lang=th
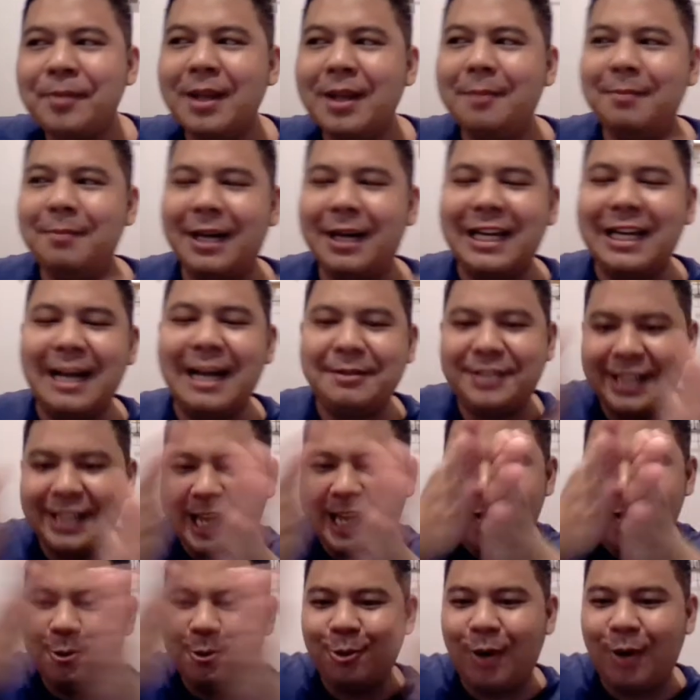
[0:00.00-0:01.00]
เหมือนกับสเก
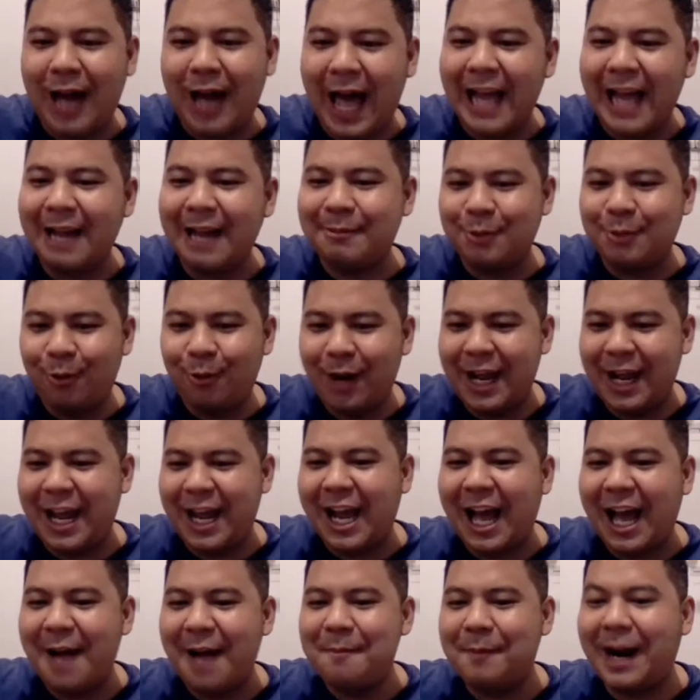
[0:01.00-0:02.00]
ลตัวร้ายกับตัวเอก
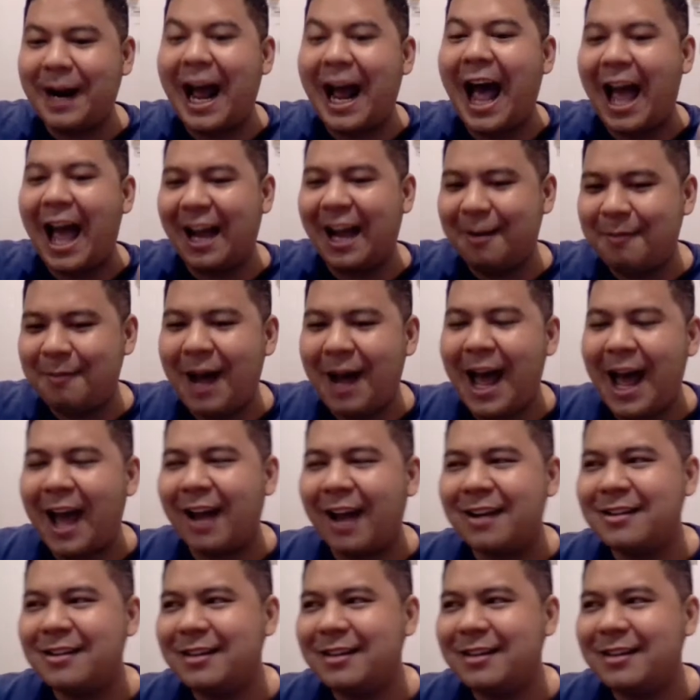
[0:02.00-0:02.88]
อ่ะมันห่างกันมาก